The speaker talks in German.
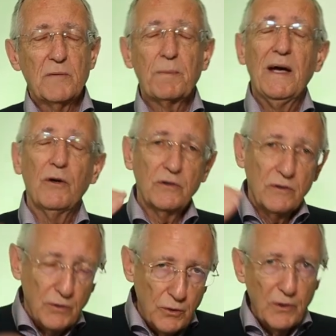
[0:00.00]
Es
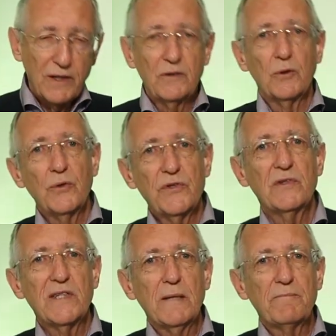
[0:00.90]
braucht höhere
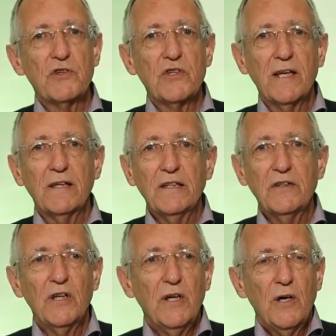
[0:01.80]
Dosen, selbstverständlich,